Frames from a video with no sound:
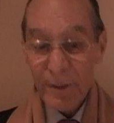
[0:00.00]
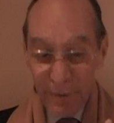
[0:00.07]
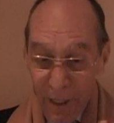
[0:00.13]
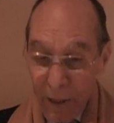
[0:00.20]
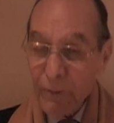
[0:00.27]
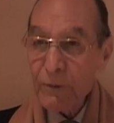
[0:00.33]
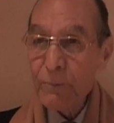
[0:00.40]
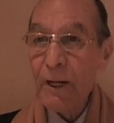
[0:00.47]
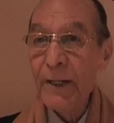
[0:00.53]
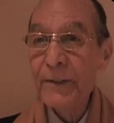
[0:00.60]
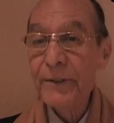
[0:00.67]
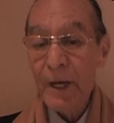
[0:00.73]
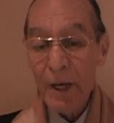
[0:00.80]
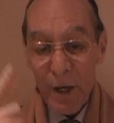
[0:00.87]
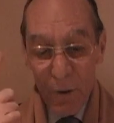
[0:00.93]
ثاويس واحد
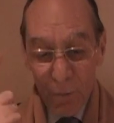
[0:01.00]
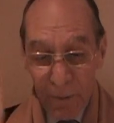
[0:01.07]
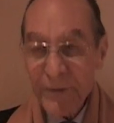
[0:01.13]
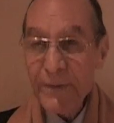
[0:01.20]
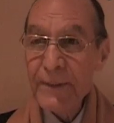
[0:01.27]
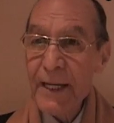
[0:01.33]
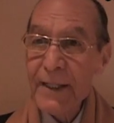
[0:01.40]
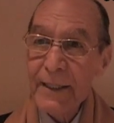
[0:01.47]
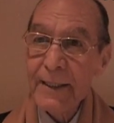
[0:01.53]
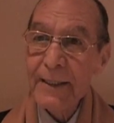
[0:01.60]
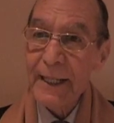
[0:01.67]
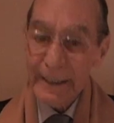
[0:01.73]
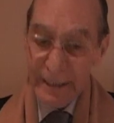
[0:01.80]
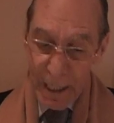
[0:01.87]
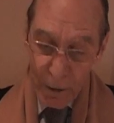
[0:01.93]
ويسنايا
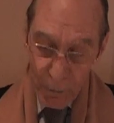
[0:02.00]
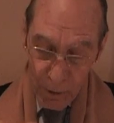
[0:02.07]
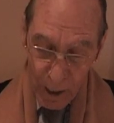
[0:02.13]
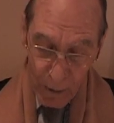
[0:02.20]
لانه